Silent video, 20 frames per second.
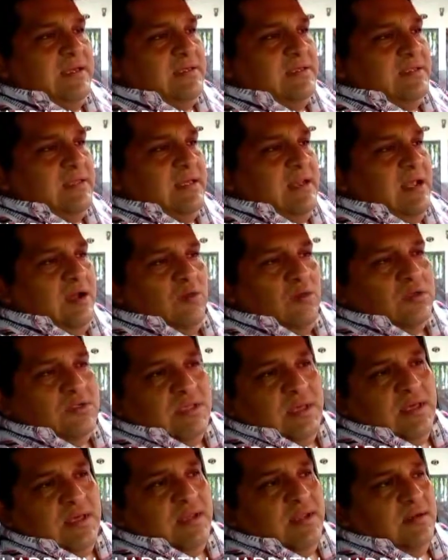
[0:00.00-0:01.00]
Este, la
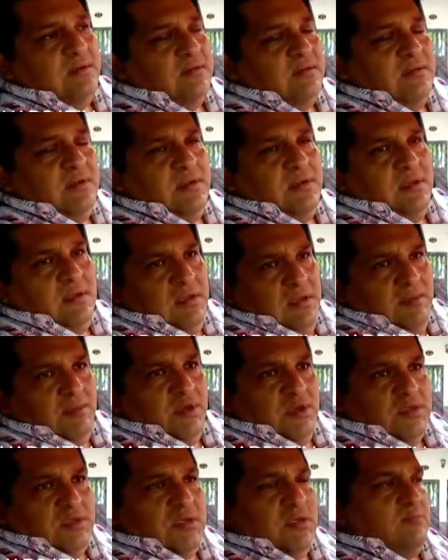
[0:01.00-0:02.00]
cuesta de enero
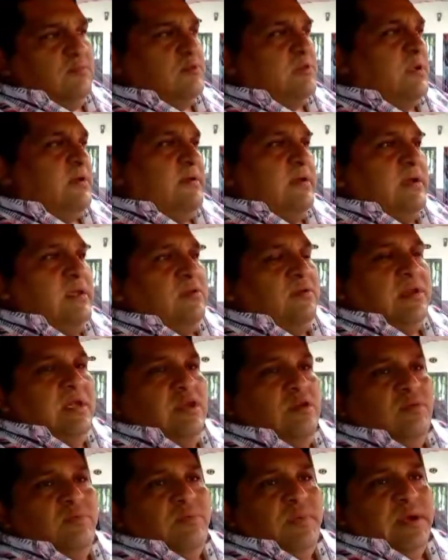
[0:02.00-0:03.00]
pero seguimos trabajando en ello